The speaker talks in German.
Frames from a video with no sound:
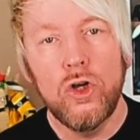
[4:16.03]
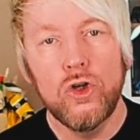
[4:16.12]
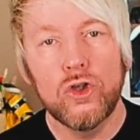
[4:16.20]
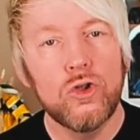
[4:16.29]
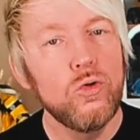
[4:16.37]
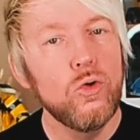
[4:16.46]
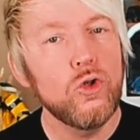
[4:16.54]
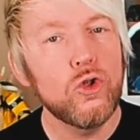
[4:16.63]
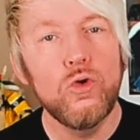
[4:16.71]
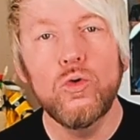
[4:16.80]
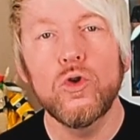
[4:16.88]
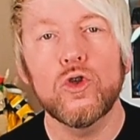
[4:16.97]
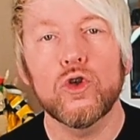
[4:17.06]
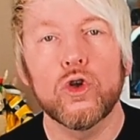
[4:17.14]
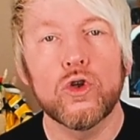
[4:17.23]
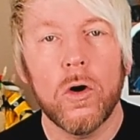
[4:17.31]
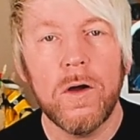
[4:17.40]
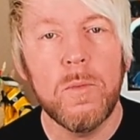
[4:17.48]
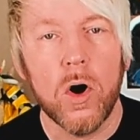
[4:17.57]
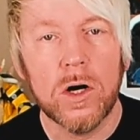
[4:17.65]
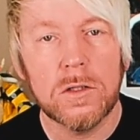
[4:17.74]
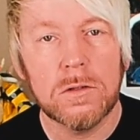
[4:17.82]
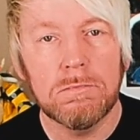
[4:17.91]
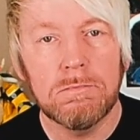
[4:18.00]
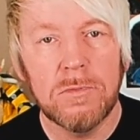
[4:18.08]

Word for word: Snoo Snooze Toybox.